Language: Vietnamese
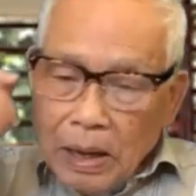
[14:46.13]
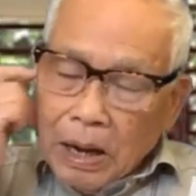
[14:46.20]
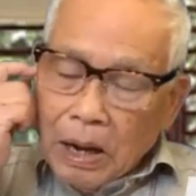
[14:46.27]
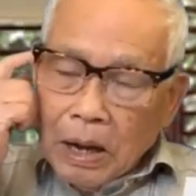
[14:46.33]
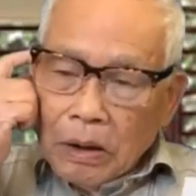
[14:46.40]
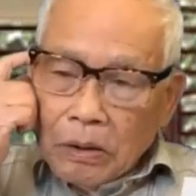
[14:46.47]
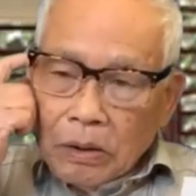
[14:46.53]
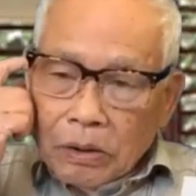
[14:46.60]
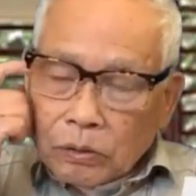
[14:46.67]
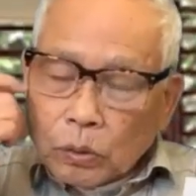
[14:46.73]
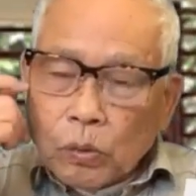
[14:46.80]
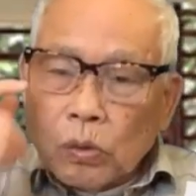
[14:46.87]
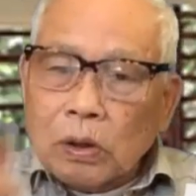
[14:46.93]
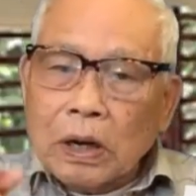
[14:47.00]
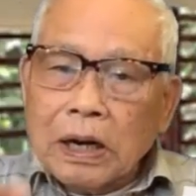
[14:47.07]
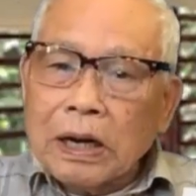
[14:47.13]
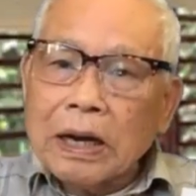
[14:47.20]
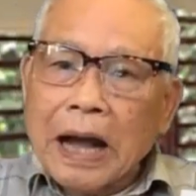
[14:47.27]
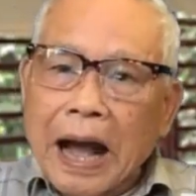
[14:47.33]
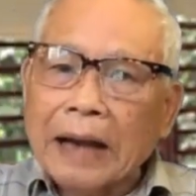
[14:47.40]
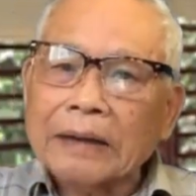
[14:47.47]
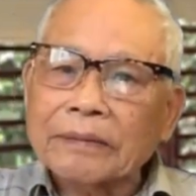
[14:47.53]
uh, chú
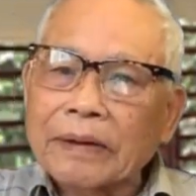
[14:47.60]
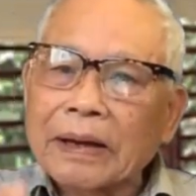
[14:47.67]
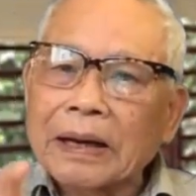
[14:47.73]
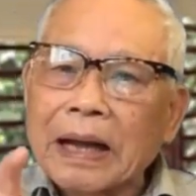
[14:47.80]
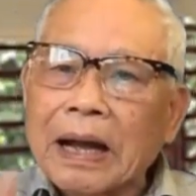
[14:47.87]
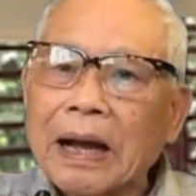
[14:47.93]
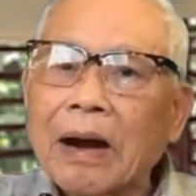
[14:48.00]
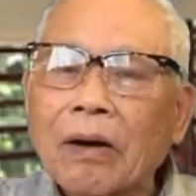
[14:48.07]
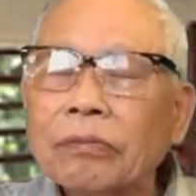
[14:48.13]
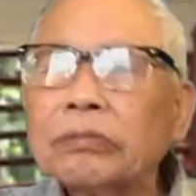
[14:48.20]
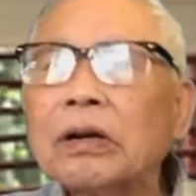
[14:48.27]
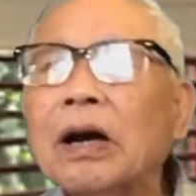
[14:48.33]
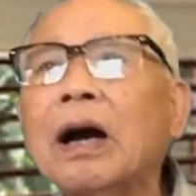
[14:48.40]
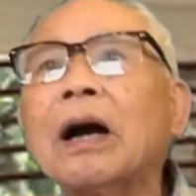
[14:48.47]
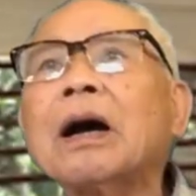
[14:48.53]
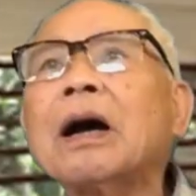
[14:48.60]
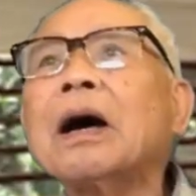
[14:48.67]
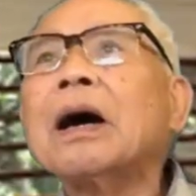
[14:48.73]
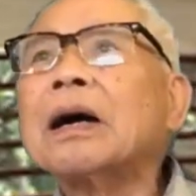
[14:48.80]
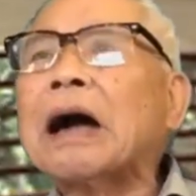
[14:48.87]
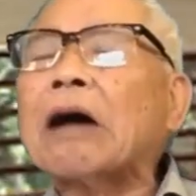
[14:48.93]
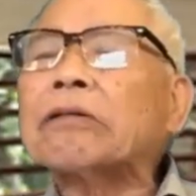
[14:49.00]
Gàn, và là ông uh,
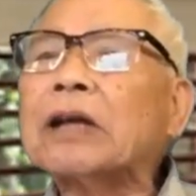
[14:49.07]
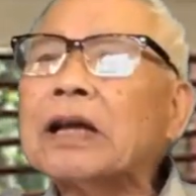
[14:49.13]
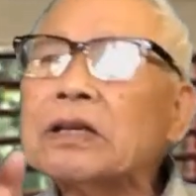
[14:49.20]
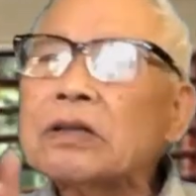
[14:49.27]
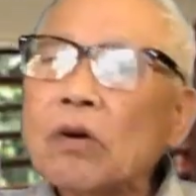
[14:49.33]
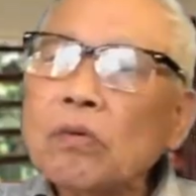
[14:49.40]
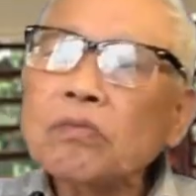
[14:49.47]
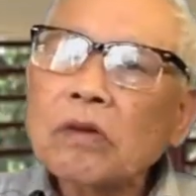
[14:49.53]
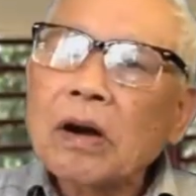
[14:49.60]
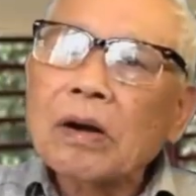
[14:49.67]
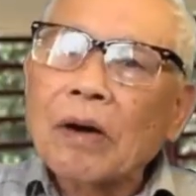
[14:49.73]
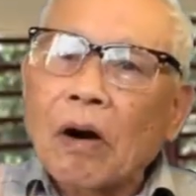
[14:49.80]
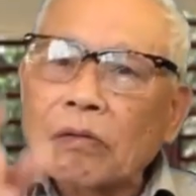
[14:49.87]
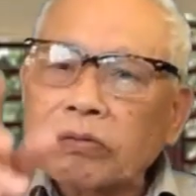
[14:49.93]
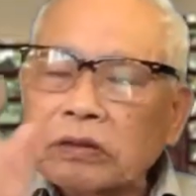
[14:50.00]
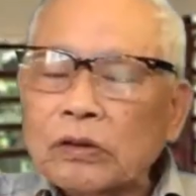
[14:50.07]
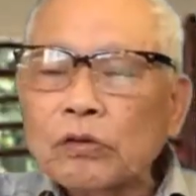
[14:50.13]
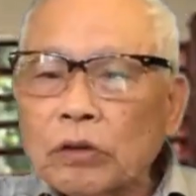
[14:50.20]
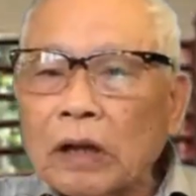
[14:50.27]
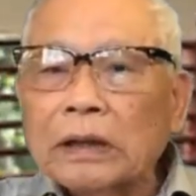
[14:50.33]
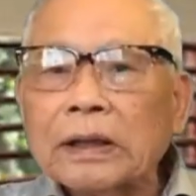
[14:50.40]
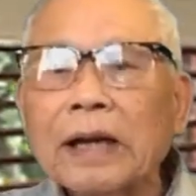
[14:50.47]
Cao Thế Dung, ông Chu
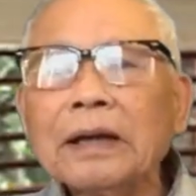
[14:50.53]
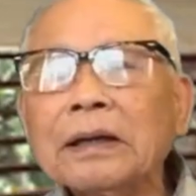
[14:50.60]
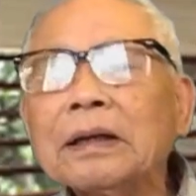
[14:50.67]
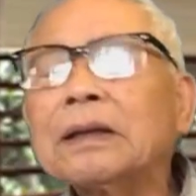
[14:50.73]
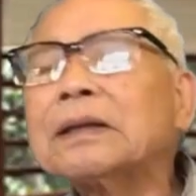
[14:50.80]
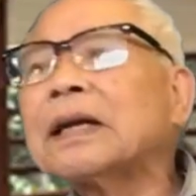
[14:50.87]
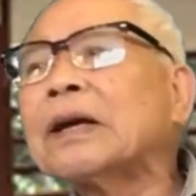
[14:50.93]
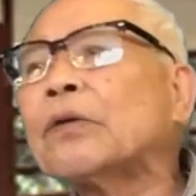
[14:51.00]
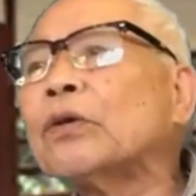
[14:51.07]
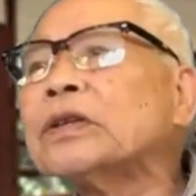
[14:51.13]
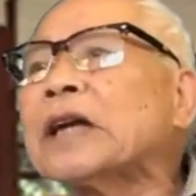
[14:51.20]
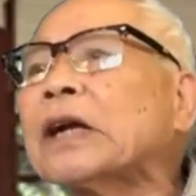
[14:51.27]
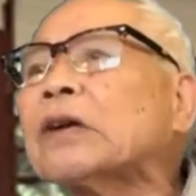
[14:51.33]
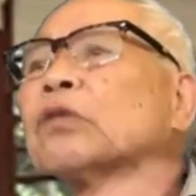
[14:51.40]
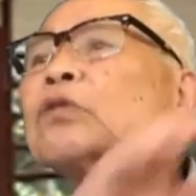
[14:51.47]
Tất Tiến thì cuốn sách